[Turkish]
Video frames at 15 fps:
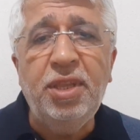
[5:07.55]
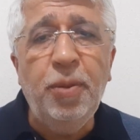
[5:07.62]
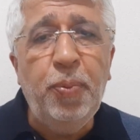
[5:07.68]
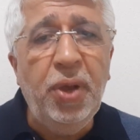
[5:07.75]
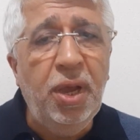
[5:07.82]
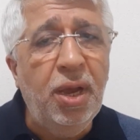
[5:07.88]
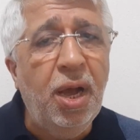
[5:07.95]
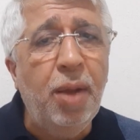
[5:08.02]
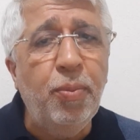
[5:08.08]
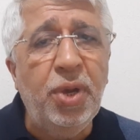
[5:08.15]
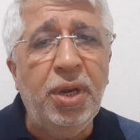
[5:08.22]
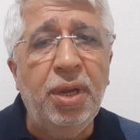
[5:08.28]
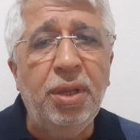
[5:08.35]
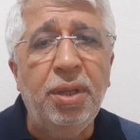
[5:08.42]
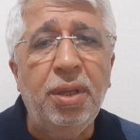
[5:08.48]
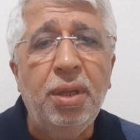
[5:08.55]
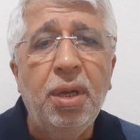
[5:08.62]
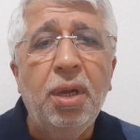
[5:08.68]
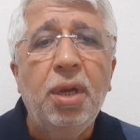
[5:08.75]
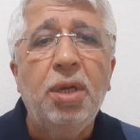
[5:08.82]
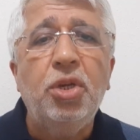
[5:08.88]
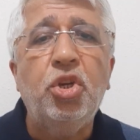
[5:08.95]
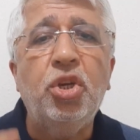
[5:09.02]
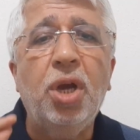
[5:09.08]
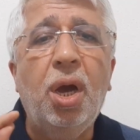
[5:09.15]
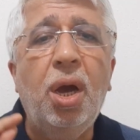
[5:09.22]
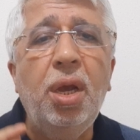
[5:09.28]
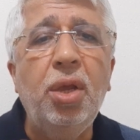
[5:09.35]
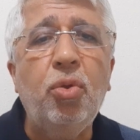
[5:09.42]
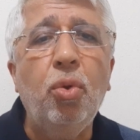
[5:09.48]
Peygamber'in
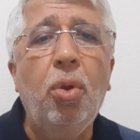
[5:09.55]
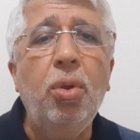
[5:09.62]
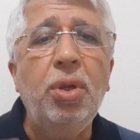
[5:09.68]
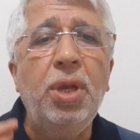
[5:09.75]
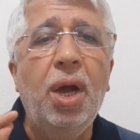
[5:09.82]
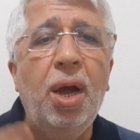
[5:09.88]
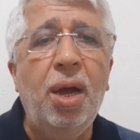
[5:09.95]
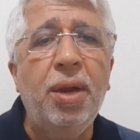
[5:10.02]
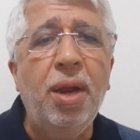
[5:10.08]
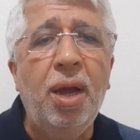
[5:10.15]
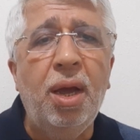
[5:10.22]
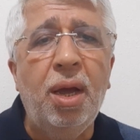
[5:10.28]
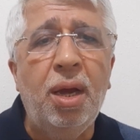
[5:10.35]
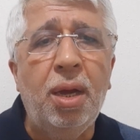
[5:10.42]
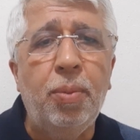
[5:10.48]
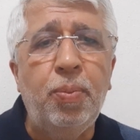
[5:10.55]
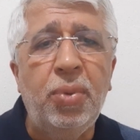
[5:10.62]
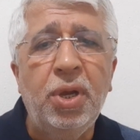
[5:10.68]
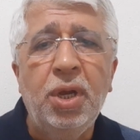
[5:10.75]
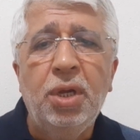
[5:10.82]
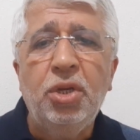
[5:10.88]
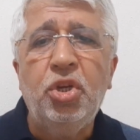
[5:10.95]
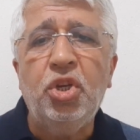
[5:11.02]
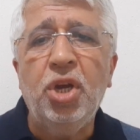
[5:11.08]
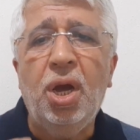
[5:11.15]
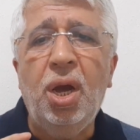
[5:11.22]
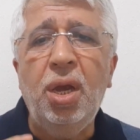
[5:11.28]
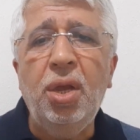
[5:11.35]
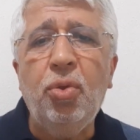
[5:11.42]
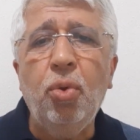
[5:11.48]
şahit ol ya Rab,
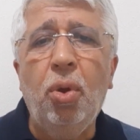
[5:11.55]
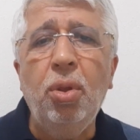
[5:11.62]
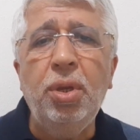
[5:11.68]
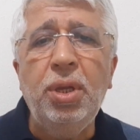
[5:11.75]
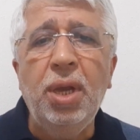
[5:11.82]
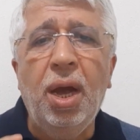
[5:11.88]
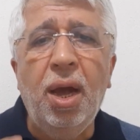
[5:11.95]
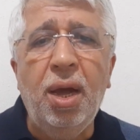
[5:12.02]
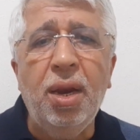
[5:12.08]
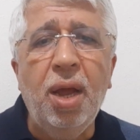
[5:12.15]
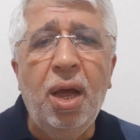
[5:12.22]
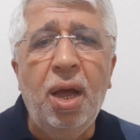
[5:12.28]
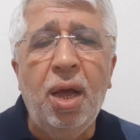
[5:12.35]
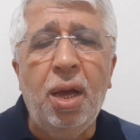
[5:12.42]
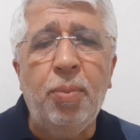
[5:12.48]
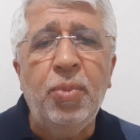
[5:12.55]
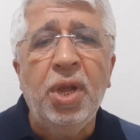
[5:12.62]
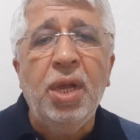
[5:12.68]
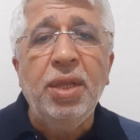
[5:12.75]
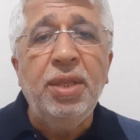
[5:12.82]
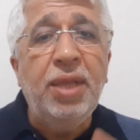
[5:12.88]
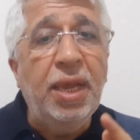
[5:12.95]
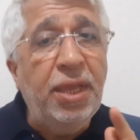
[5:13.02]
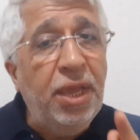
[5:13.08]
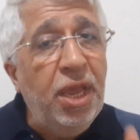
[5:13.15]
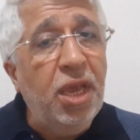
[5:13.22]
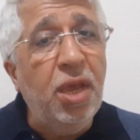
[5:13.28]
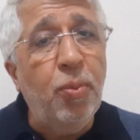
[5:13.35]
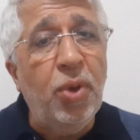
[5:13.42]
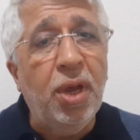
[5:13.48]
şahit ol ya Rab dediği
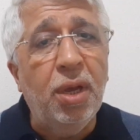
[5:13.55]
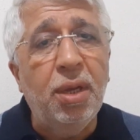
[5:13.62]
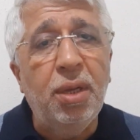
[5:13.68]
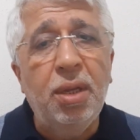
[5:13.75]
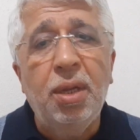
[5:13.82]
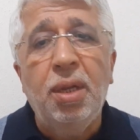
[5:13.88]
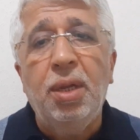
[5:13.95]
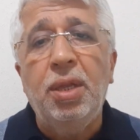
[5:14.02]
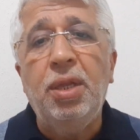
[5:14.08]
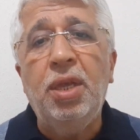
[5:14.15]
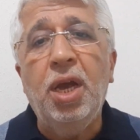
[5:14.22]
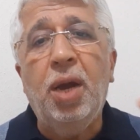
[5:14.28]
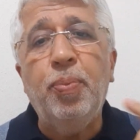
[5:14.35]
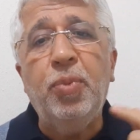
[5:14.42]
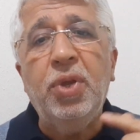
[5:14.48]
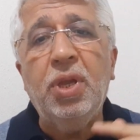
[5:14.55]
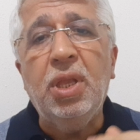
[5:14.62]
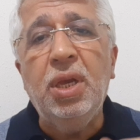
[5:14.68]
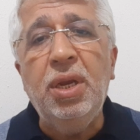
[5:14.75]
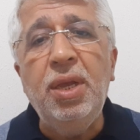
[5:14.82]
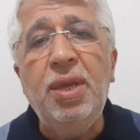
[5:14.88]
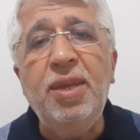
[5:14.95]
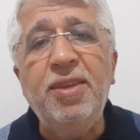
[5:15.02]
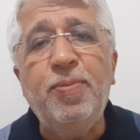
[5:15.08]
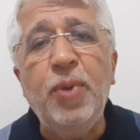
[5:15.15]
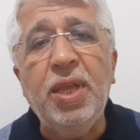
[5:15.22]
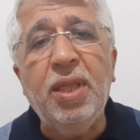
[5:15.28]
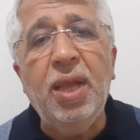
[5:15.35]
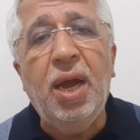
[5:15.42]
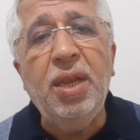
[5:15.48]
gibi yaptıkları
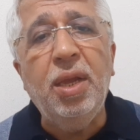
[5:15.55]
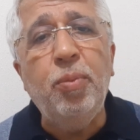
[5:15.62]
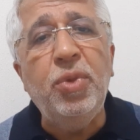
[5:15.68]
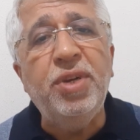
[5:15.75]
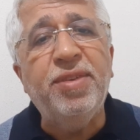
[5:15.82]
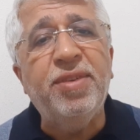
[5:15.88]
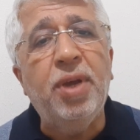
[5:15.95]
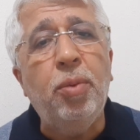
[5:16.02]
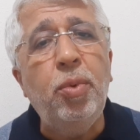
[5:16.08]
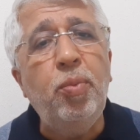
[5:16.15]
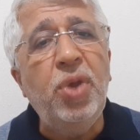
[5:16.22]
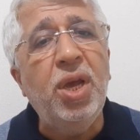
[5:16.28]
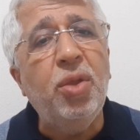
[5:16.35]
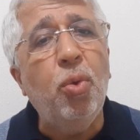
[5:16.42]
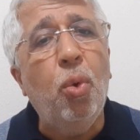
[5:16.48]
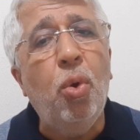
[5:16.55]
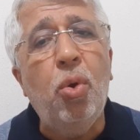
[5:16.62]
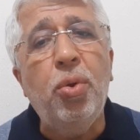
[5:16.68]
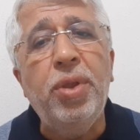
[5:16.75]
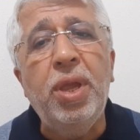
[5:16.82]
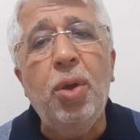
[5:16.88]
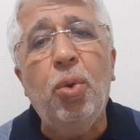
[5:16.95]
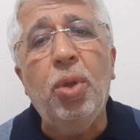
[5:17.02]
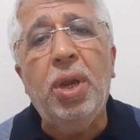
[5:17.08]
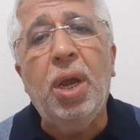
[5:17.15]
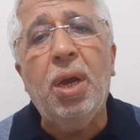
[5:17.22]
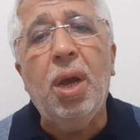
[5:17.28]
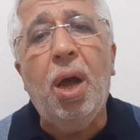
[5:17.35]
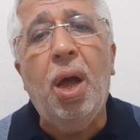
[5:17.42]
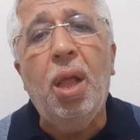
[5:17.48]
hizmetlerle bir samimiyet örneği
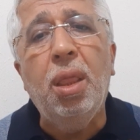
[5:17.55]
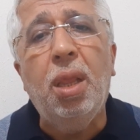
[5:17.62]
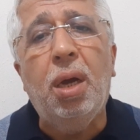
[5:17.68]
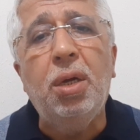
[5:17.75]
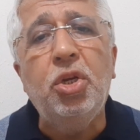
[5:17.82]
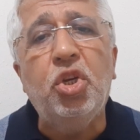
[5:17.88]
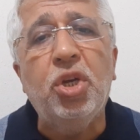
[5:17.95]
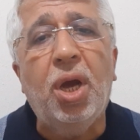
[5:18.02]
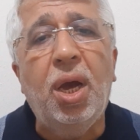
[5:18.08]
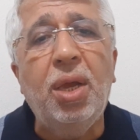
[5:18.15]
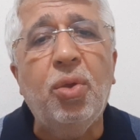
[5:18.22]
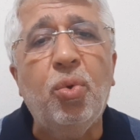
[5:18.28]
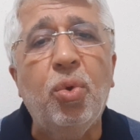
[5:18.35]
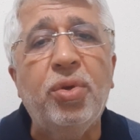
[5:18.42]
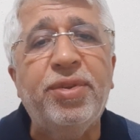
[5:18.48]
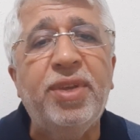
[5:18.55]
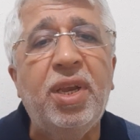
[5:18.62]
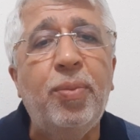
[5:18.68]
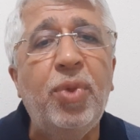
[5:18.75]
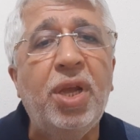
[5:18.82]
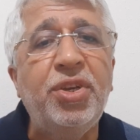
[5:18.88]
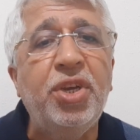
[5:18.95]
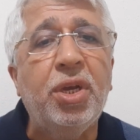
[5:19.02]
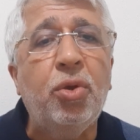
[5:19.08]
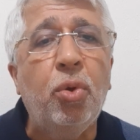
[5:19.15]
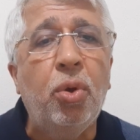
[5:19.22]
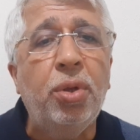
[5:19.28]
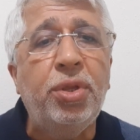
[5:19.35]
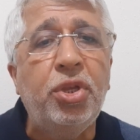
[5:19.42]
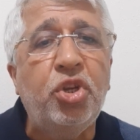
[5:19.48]
olarak Allah'ı şahit gösterebilecek
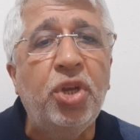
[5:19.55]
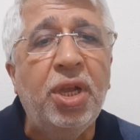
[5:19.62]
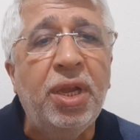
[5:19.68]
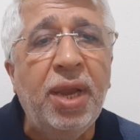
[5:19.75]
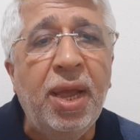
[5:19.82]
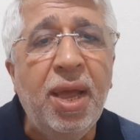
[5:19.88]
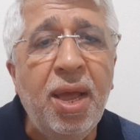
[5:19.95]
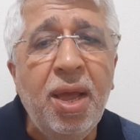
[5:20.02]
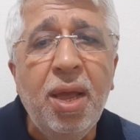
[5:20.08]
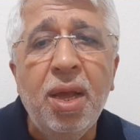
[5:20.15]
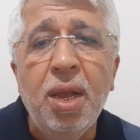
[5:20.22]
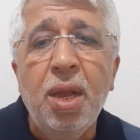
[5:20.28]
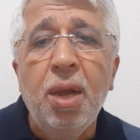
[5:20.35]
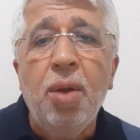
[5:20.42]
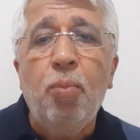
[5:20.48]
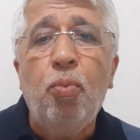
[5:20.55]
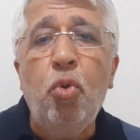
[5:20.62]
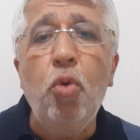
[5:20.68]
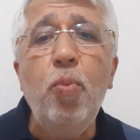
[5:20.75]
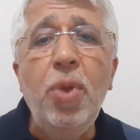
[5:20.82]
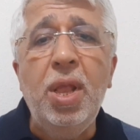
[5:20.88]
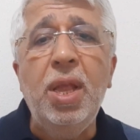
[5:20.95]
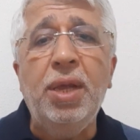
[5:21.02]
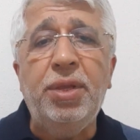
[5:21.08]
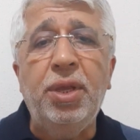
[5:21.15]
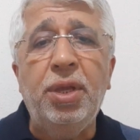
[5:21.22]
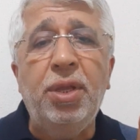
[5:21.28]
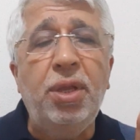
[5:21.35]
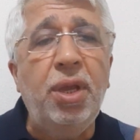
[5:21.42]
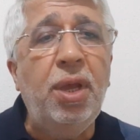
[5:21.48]
yöneticilere bu
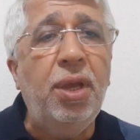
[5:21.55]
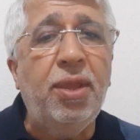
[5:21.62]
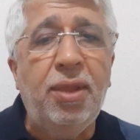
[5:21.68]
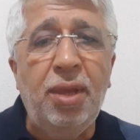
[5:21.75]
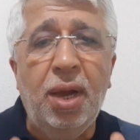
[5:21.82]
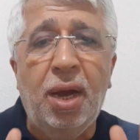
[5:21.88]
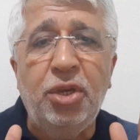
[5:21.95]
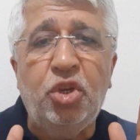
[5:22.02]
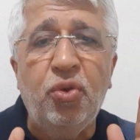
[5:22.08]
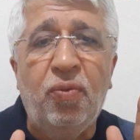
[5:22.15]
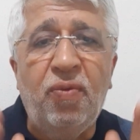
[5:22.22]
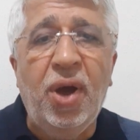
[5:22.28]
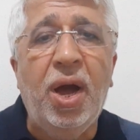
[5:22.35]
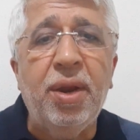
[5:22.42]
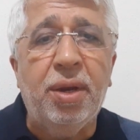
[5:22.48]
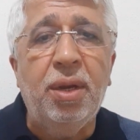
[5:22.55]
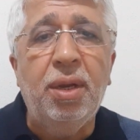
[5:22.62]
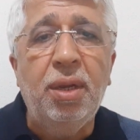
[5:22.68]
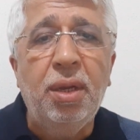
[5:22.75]
milletin ihtiyacı var.